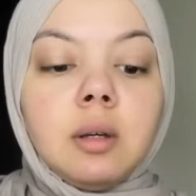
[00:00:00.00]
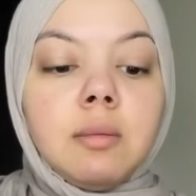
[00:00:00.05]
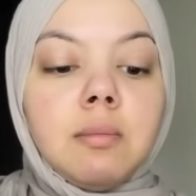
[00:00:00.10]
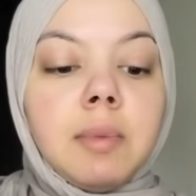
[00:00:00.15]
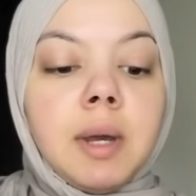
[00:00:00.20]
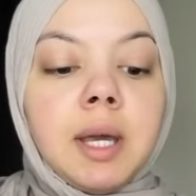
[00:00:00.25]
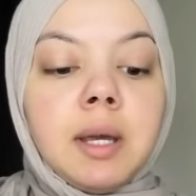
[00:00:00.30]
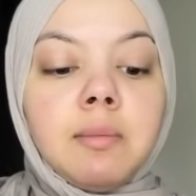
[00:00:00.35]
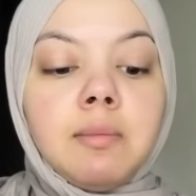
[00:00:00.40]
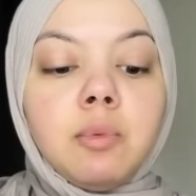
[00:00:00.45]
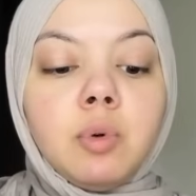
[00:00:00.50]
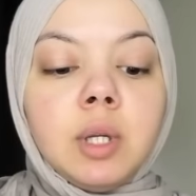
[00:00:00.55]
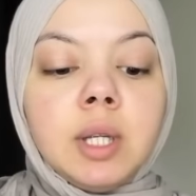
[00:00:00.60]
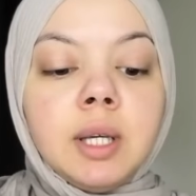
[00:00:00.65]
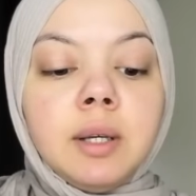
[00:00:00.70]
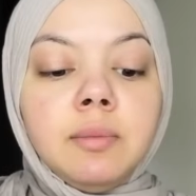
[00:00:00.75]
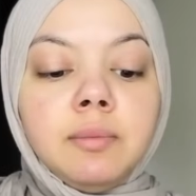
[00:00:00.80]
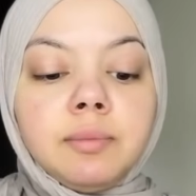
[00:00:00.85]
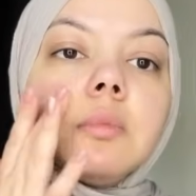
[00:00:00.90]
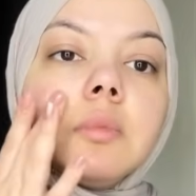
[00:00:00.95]
بحبه
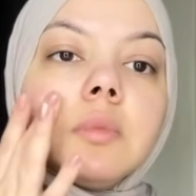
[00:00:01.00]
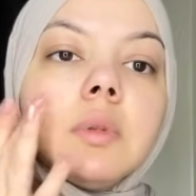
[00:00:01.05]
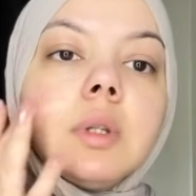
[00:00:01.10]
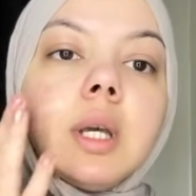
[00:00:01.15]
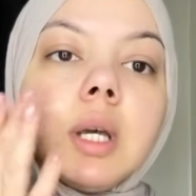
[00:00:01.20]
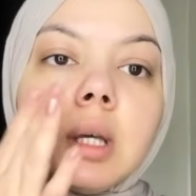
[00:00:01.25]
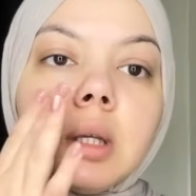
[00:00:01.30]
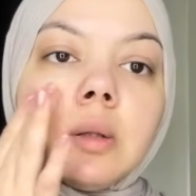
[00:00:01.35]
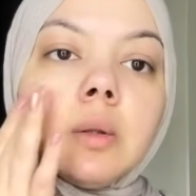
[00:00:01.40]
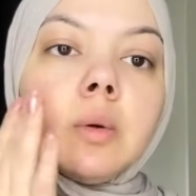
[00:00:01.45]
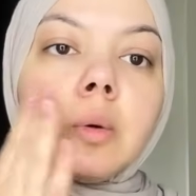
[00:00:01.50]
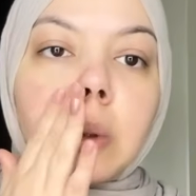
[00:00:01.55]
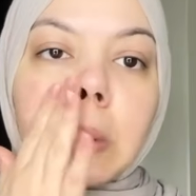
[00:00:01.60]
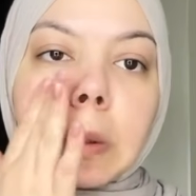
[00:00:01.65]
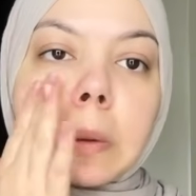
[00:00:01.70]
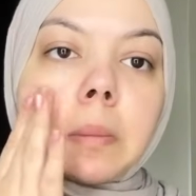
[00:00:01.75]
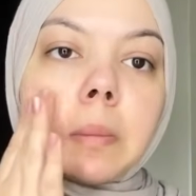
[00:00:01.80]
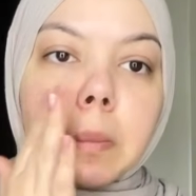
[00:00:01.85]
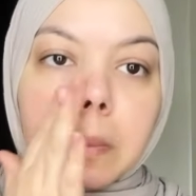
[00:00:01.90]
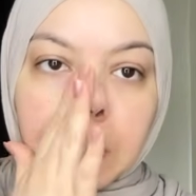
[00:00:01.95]
ليه لانه
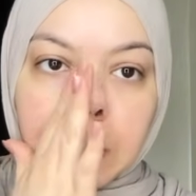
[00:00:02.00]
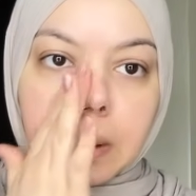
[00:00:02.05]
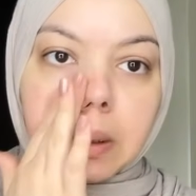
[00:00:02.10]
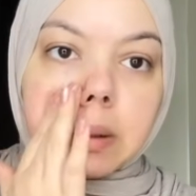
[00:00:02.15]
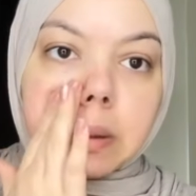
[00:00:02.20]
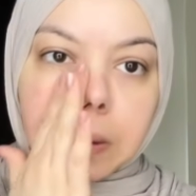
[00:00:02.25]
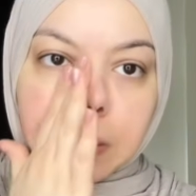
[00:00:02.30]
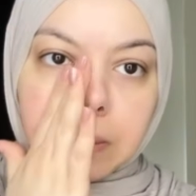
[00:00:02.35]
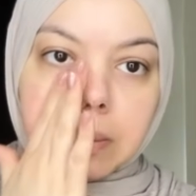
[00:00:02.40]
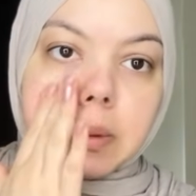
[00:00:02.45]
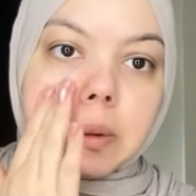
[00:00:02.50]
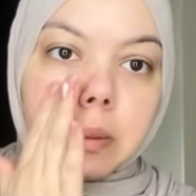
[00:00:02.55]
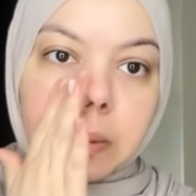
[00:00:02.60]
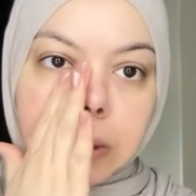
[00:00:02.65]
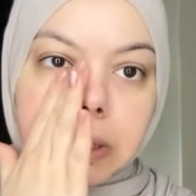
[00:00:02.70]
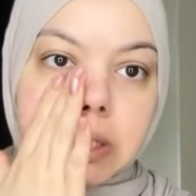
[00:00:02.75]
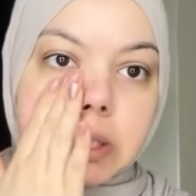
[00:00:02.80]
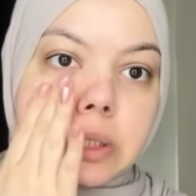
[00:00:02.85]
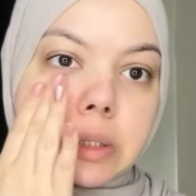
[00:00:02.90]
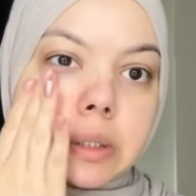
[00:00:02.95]
بيرطب
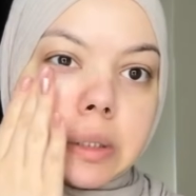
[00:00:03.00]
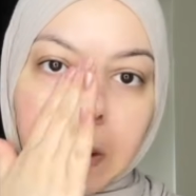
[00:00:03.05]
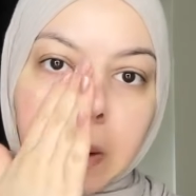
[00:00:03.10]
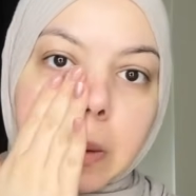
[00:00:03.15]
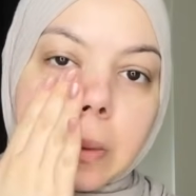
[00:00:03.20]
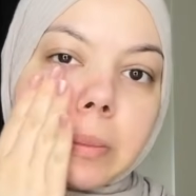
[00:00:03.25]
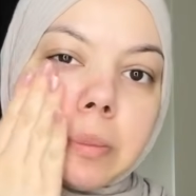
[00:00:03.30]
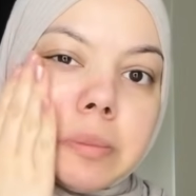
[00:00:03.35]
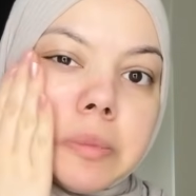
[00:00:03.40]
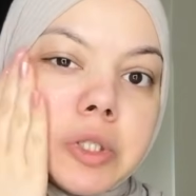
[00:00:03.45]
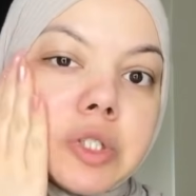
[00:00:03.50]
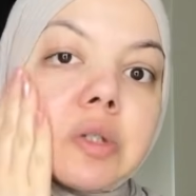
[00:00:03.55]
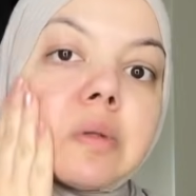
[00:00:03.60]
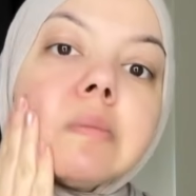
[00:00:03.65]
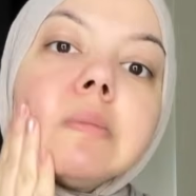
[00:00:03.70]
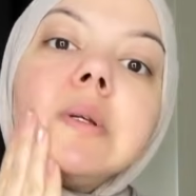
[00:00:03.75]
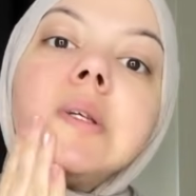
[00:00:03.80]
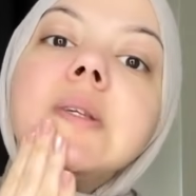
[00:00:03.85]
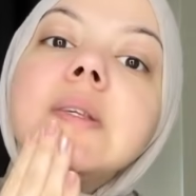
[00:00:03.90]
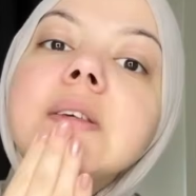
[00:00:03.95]
الوش ومش
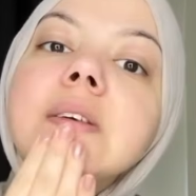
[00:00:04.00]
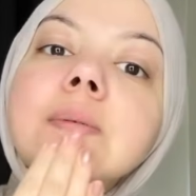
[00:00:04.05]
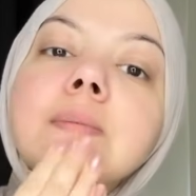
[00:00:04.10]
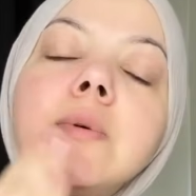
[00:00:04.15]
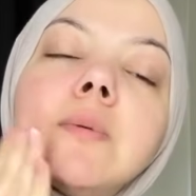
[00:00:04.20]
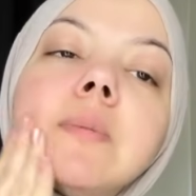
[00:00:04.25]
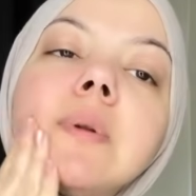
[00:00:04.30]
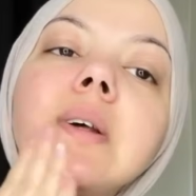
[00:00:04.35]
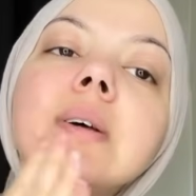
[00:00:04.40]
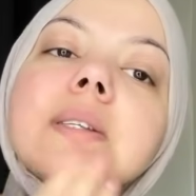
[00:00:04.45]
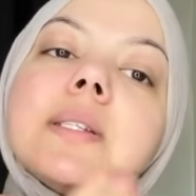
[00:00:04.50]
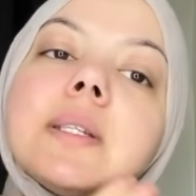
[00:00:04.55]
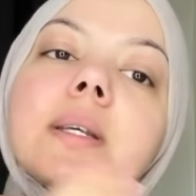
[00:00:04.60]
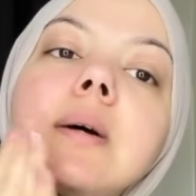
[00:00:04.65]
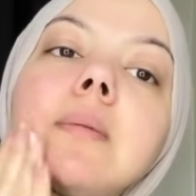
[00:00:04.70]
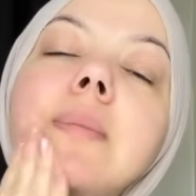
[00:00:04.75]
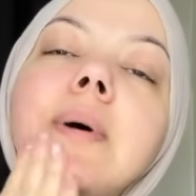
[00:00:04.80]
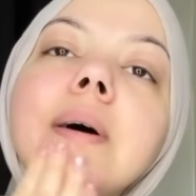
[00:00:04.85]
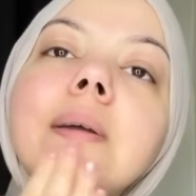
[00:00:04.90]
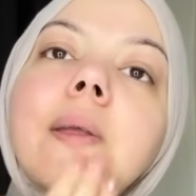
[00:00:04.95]
بيسيبه ملزق
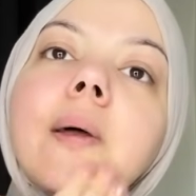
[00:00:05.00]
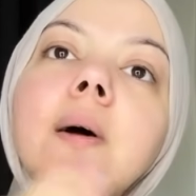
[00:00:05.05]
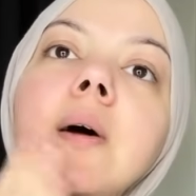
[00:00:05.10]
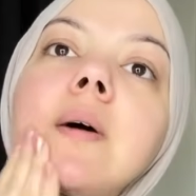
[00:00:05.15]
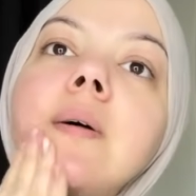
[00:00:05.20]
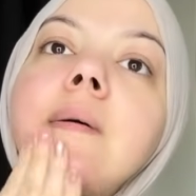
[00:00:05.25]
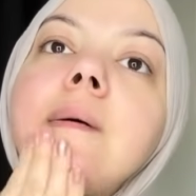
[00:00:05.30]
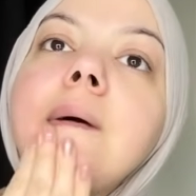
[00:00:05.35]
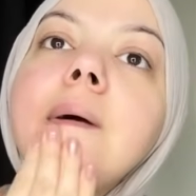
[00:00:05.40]
بعدها